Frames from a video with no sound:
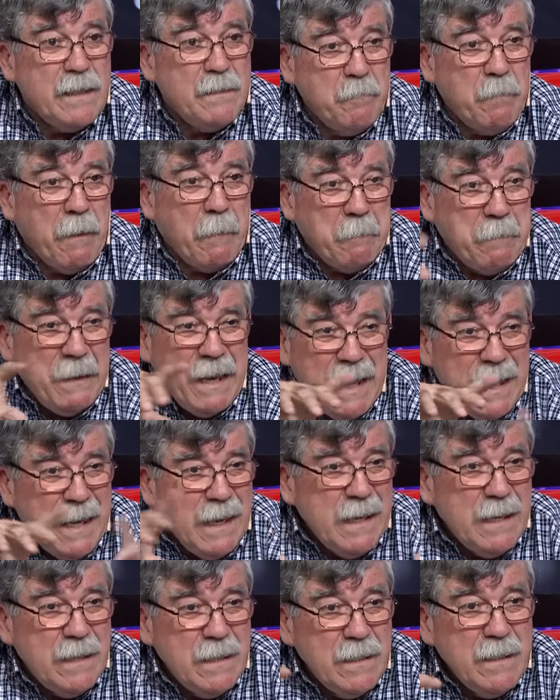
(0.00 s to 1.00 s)
de papel
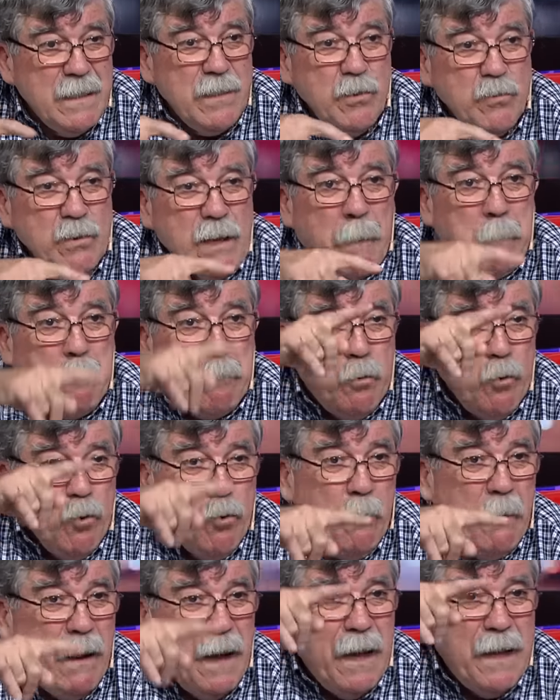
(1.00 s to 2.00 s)
y una
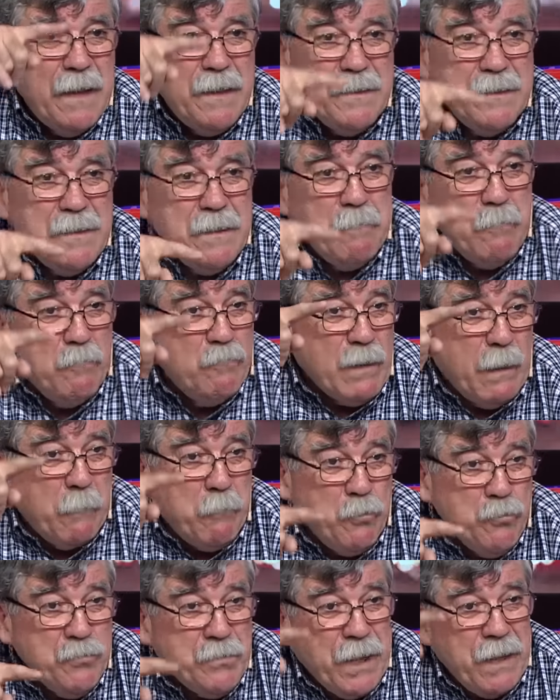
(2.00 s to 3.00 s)
pluma de una
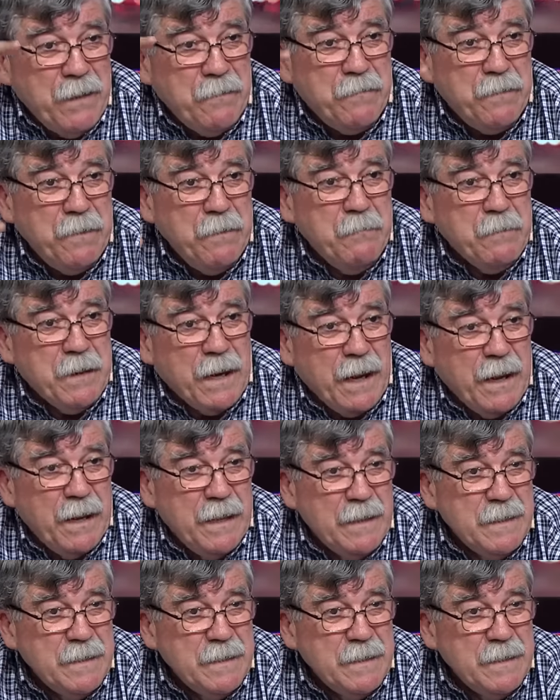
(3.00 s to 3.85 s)
punta de fibra.